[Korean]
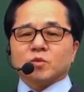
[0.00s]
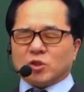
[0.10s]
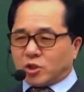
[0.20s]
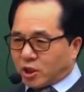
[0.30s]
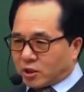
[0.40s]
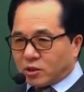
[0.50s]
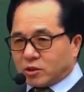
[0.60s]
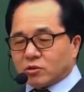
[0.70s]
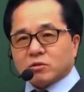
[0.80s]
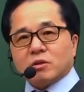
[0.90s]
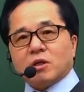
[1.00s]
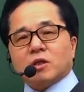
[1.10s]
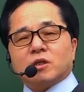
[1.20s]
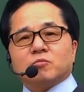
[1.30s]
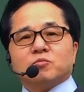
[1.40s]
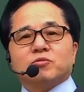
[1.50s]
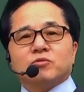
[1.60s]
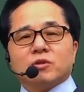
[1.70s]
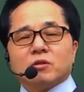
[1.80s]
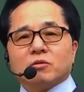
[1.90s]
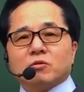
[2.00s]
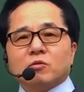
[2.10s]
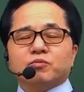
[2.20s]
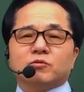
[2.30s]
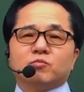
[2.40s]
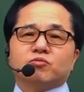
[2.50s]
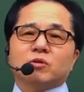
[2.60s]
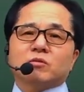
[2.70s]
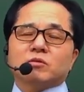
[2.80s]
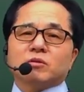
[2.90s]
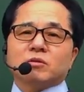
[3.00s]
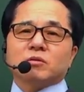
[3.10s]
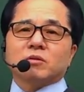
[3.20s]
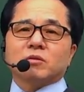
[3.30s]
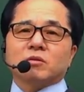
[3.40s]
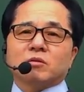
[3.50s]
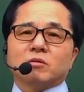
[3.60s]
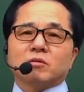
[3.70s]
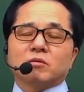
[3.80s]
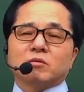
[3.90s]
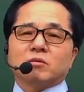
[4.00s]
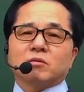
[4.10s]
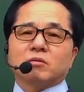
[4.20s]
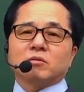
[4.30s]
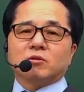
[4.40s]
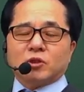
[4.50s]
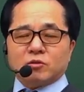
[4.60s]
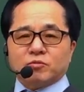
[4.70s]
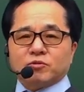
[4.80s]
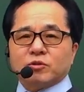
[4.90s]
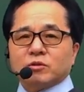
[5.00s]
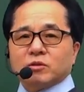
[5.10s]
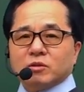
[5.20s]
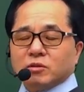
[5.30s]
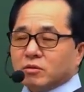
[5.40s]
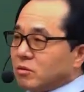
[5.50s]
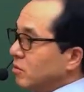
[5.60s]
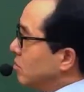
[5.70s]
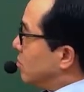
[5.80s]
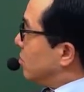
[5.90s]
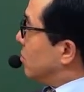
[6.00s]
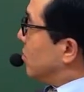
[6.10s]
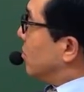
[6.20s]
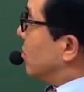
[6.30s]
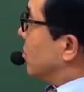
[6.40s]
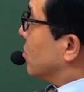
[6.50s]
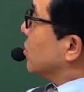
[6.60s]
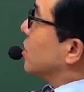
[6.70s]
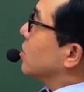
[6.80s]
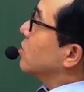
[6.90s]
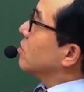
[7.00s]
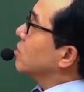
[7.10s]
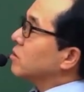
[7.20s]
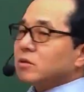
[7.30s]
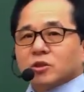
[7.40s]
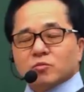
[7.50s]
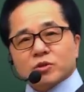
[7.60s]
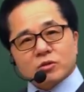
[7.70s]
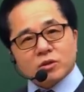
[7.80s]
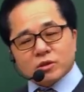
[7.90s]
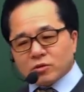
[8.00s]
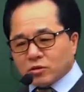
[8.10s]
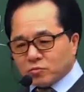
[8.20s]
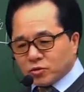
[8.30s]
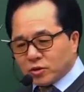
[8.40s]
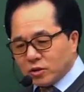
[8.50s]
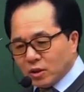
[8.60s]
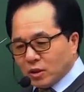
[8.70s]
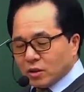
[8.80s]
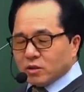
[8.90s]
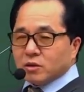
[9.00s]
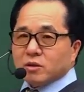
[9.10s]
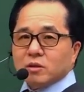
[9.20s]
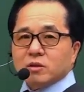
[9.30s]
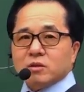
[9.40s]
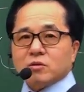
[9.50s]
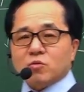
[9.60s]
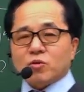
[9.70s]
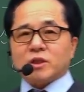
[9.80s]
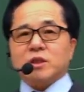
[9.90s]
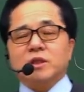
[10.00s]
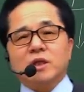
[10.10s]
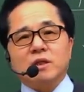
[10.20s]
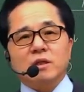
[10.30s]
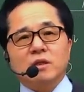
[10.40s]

1차 이까지 거 엔간하면 붙는다니까. 그거 붙으면 뭐 할 건데? 2차를 붙여야지. 그런 얘기. 지금부터는 그래서 여러분들 공부하실 때